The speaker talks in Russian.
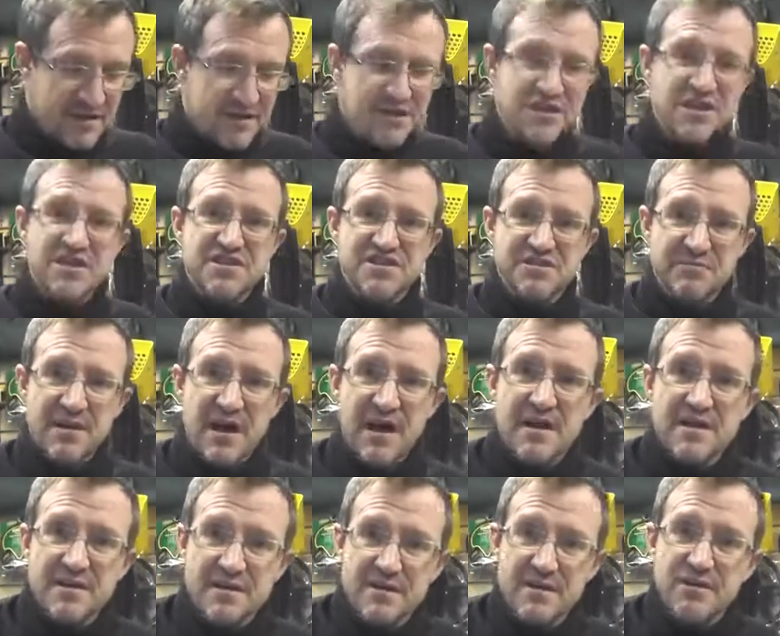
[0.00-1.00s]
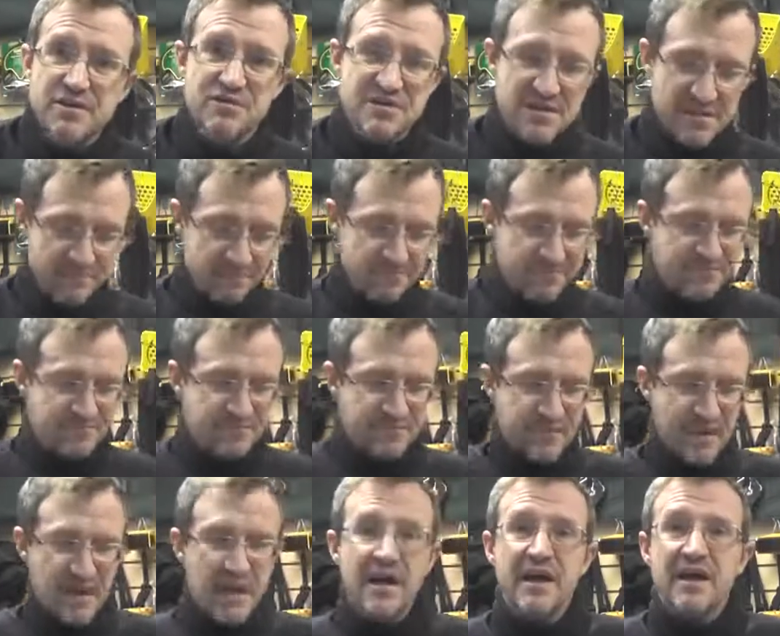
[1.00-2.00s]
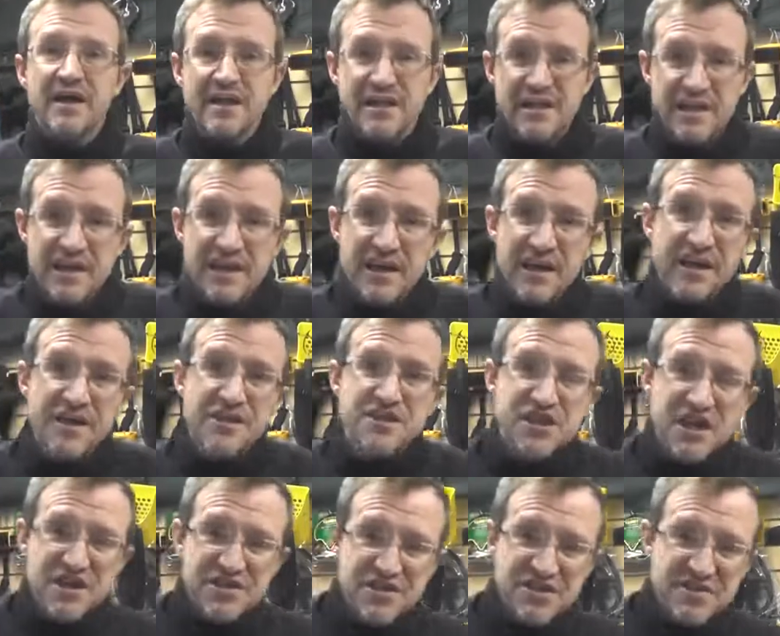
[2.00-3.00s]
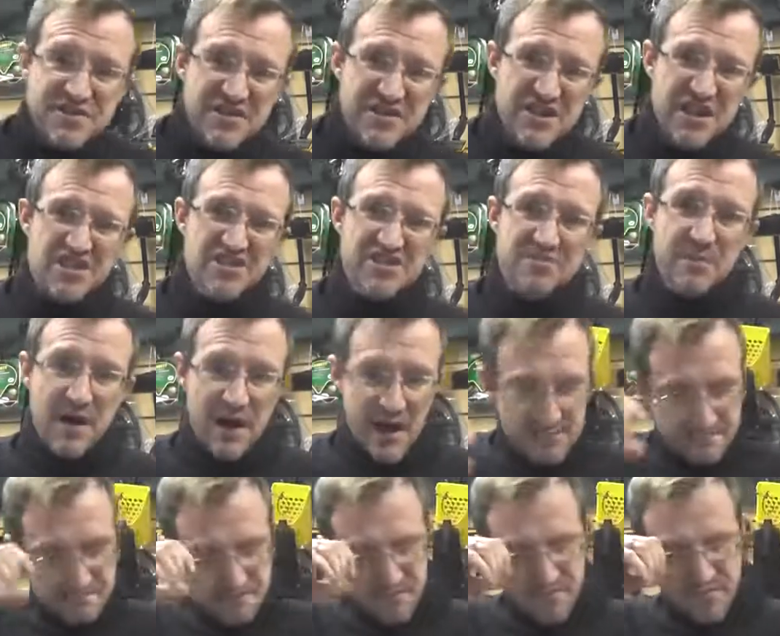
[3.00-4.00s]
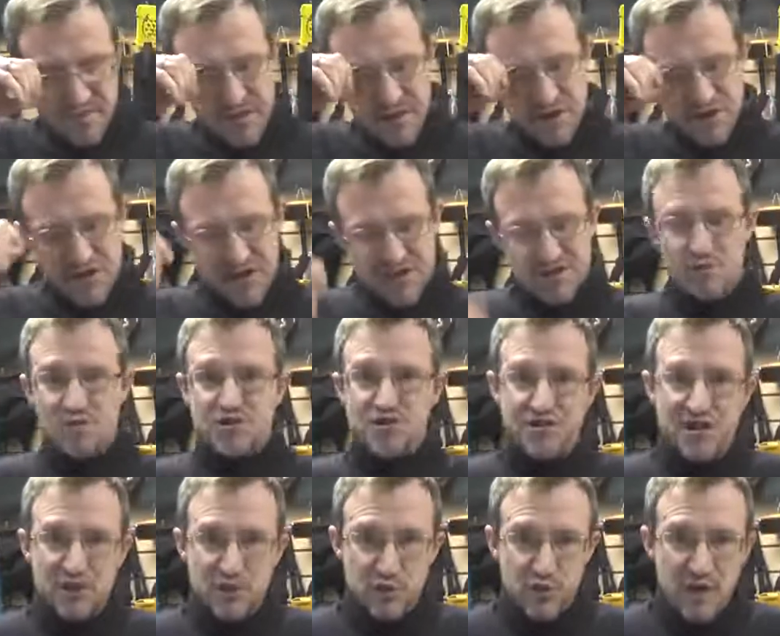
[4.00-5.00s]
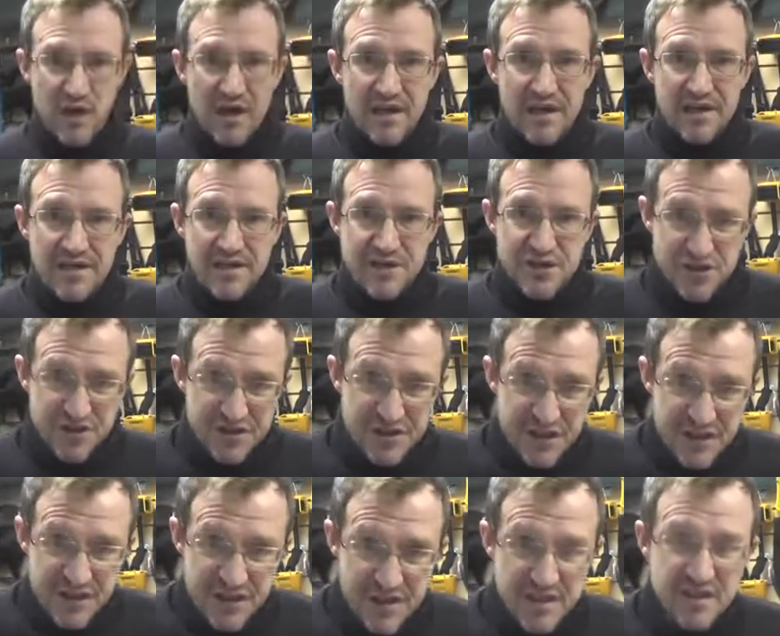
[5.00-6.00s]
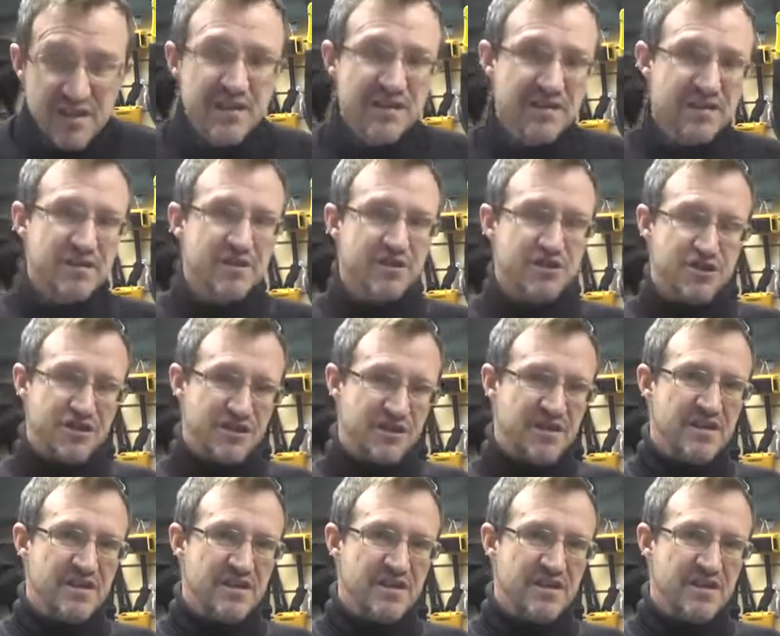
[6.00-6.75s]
сейчас зима, то есть... Сейчас, э, сейчас зима, и сейчас очень актуальные чердаки и, чер...